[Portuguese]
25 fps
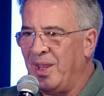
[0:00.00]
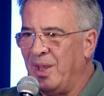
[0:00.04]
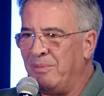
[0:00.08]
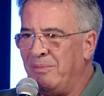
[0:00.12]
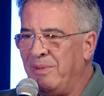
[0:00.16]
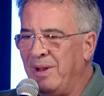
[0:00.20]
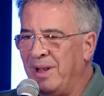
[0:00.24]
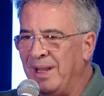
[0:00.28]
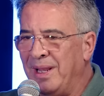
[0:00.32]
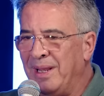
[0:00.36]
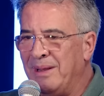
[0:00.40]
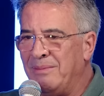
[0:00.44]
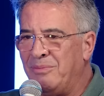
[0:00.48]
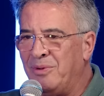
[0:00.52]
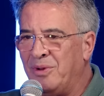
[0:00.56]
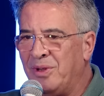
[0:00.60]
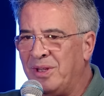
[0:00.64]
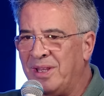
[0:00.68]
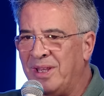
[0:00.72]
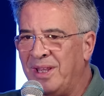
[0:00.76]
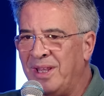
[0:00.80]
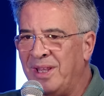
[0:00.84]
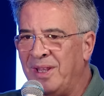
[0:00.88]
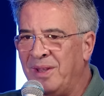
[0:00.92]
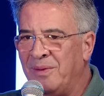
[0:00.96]
Eu me lembro
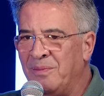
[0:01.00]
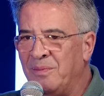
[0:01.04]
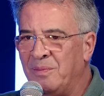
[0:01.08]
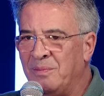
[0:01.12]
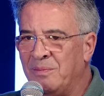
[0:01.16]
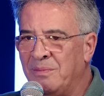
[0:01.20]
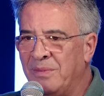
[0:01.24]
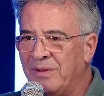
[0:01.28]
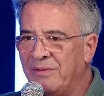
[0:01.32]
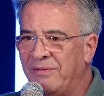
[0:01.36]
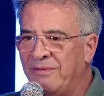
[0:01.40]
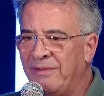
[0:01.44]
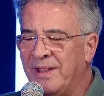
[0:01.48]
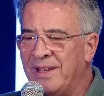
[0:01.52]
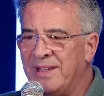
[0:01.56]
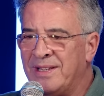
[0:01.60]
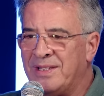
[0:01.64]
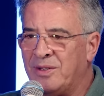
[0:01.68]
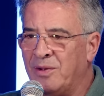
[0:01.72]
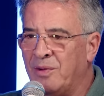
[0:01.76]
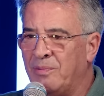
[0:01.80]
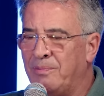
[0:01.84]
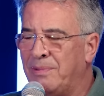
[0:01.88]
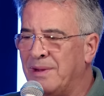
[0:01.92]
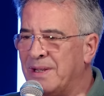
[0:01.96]
que uma
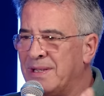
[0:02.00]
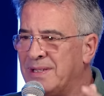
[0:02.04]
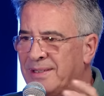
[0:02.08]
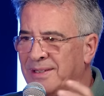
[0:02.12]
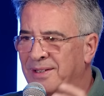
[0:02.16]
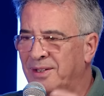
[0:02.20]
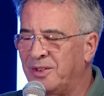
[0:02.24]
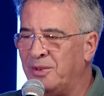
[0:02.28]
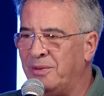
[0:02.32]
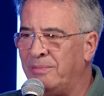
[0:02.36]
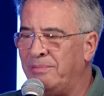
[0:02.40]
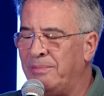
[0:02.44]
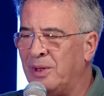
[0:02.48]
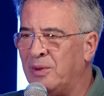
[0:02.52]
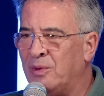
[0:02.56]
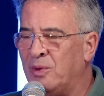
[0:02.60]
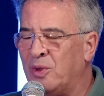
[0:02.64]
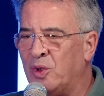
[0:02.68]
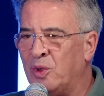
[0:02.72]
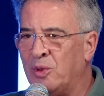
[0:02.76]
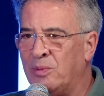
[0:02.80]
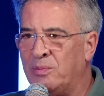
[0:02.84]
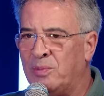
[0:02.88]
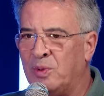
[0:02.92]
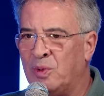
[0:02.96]
vez que eu passando pelo
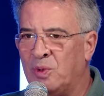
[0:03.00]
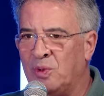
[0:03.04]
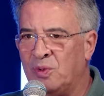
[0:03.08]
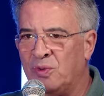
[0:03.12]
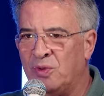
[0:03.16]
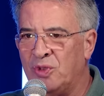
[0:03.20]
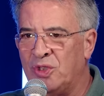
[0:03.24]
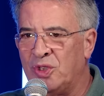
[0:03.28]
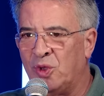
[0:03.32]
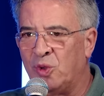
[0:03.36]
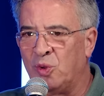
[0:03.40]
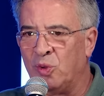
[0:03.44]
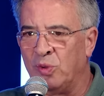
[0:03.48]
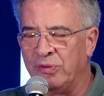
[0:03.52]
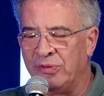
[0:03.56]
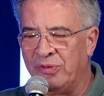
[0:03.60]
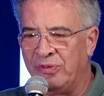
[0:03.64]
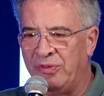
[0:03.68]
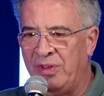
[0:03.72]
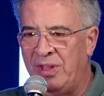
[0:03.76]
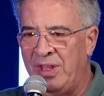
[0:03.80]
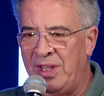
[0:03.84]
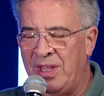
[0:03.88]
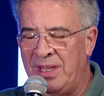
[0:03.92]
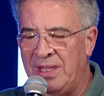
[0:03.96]
aeroporto de
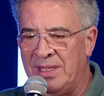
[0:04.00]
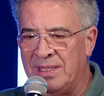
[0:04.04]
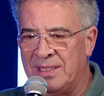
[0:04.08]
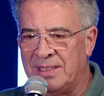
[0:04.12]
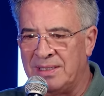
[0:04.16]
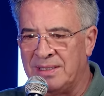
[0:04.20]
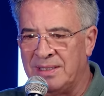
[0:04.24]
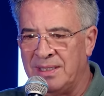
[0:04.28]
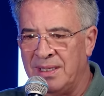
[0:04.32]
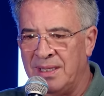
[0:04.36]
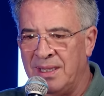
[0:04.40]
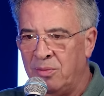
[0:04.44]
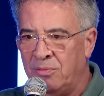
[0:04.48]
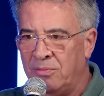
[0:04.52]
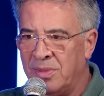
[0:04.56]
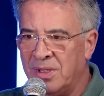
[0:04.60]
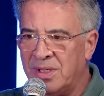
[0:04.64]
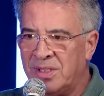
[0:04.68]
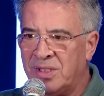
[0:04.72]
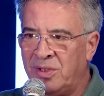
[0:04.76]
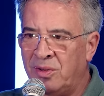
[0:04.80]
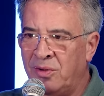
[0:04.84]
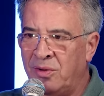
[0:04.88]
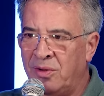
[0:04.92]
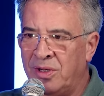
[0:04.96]
Confins, uma
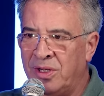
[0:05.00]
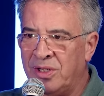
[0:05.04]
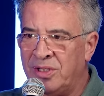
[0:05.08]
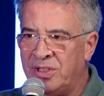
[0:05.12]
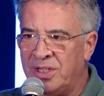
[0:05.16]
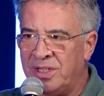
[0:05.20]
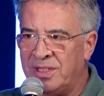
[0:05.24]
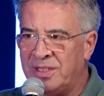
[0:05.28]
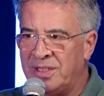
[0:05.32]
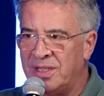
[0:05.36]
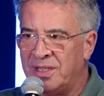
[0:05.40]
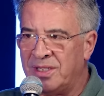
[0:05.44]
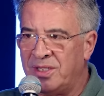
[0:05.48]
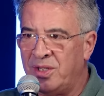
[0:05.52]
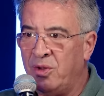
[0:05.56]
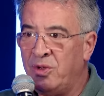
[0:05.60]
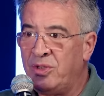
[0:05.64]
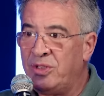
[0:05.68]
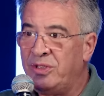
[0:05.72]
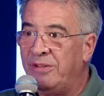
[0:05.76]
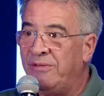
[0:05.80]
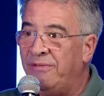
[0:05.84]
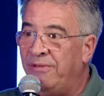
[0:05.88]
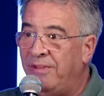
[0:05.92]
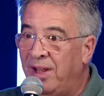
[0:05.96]
senhora disse assim: Eu
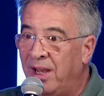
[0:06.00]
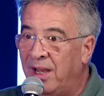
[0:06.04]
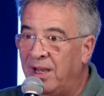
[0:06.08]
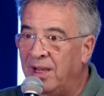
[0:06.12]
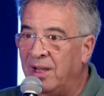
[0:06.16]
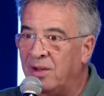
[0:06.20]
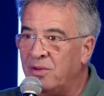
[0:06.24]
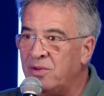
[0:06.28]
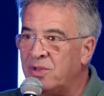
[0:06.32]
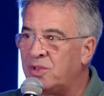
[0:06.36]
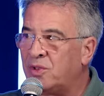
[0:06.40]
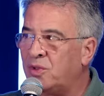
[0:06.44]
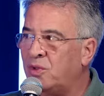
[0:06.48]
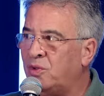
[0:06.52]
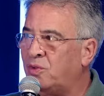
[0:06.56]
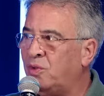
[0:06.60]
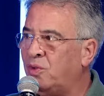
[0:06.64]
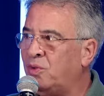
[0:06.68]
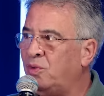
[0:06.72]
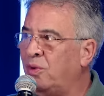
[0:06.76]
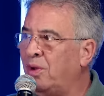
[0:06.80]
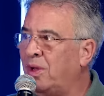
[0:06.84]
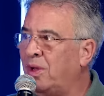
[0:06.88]
te vi lá no Instituto